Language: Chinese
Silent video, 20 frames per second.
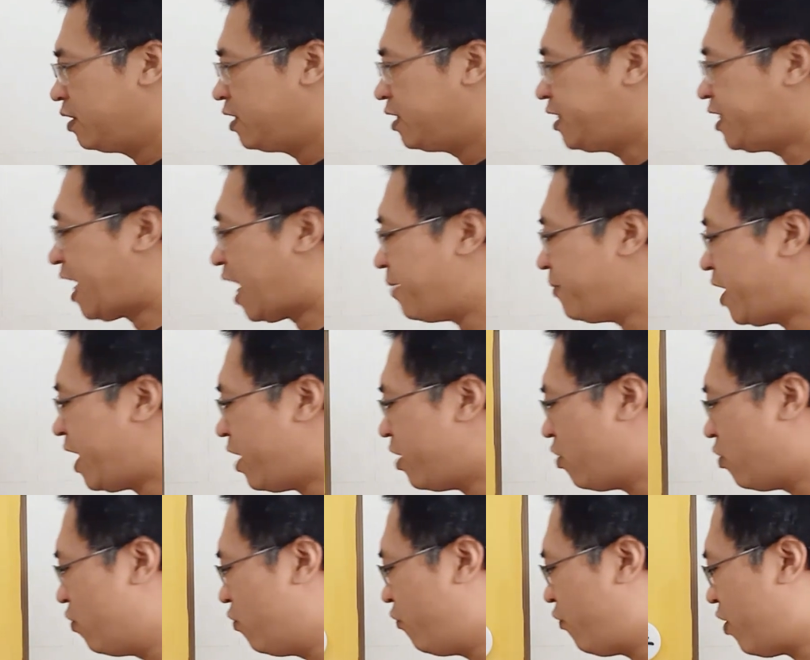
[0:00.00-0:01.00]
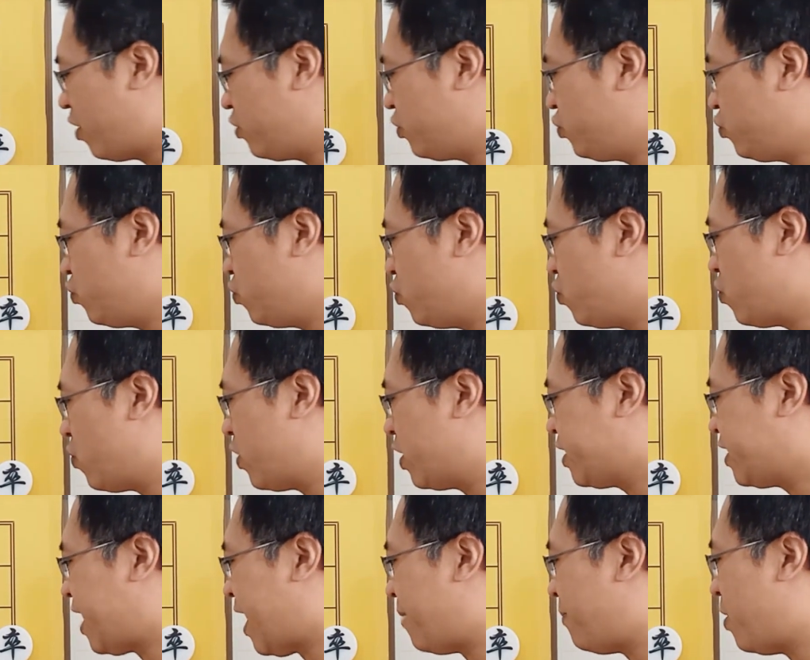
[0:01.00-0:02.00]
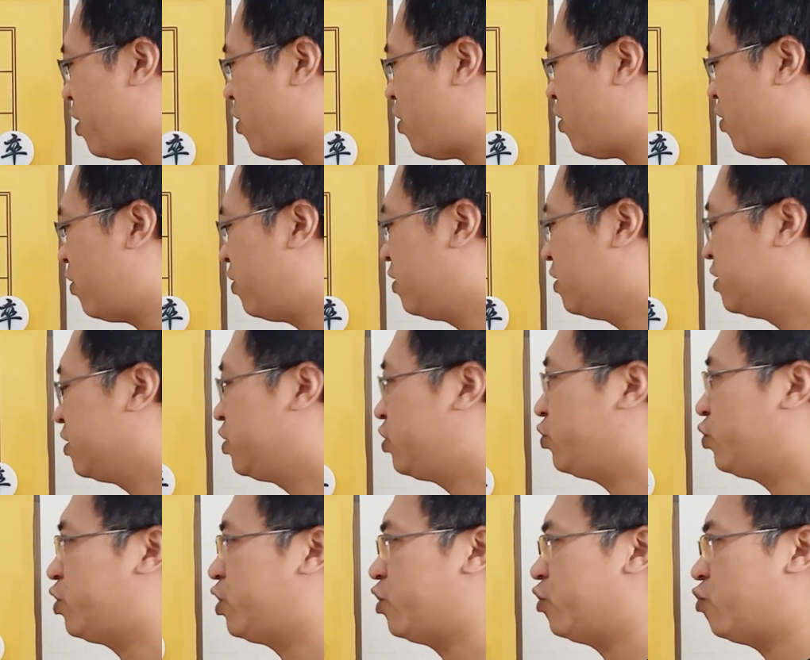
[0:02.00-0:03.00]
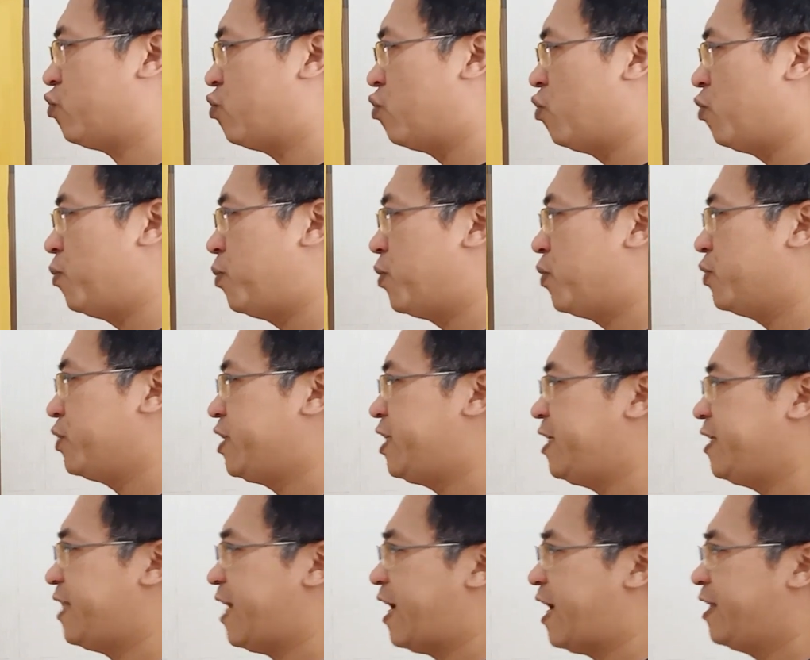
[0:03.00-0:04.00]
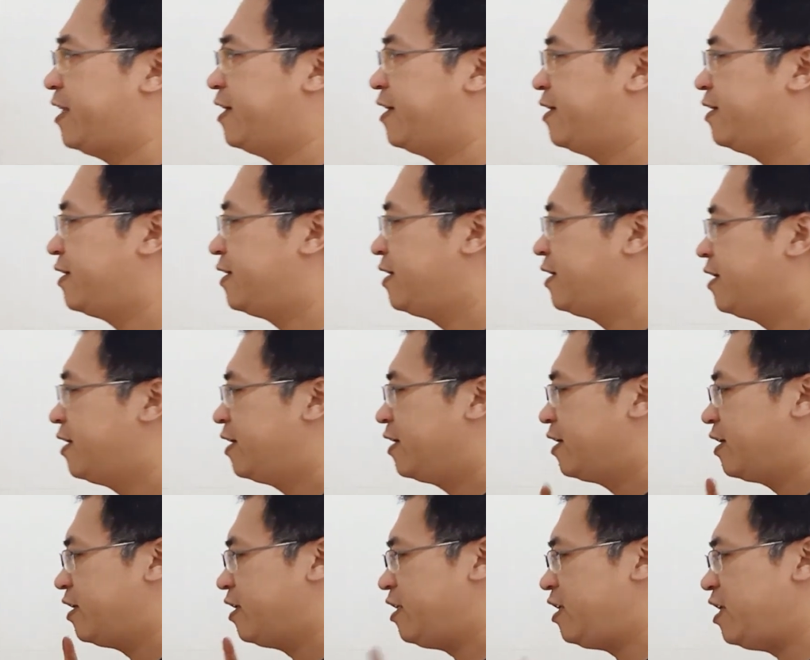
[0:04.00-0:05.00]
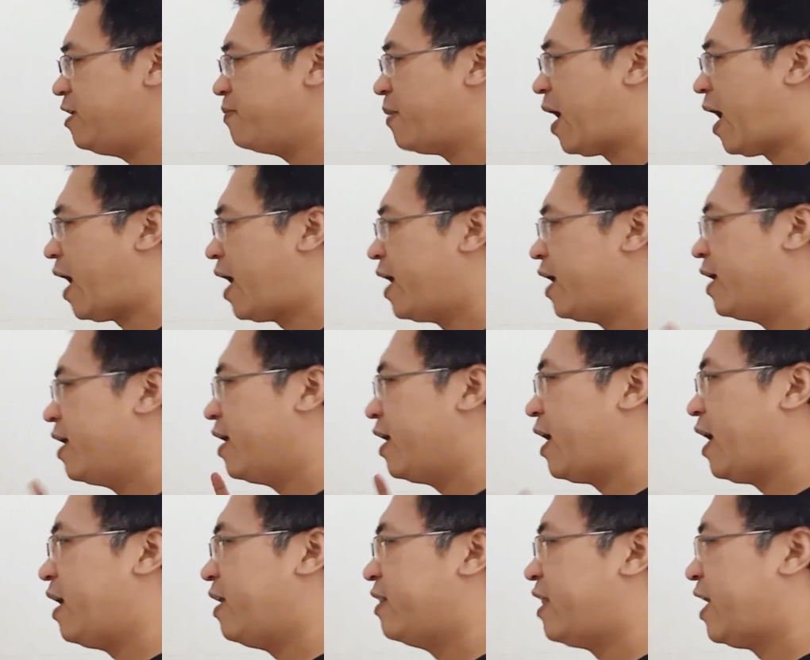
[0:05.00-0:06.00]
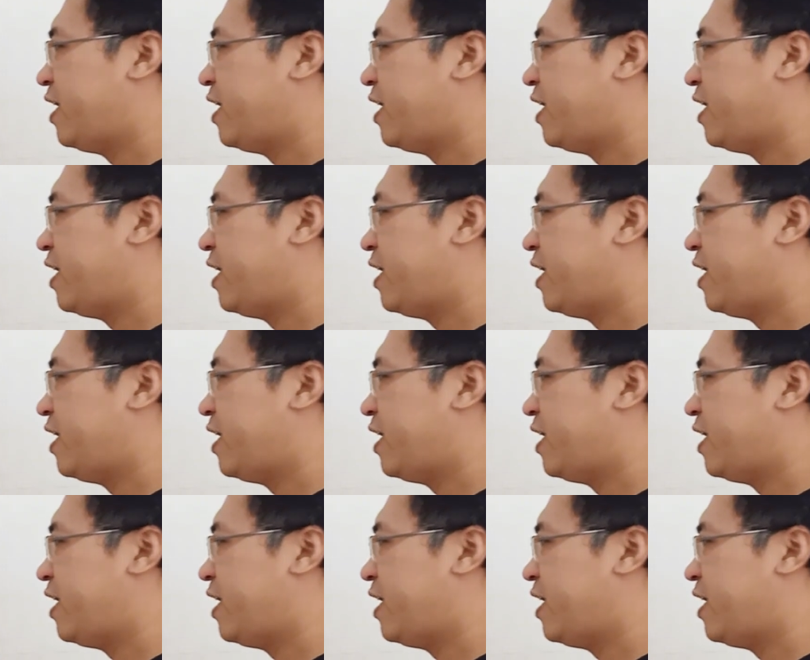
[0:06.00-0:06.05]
下面红方如果杀炮，就是古谱记载的“一马害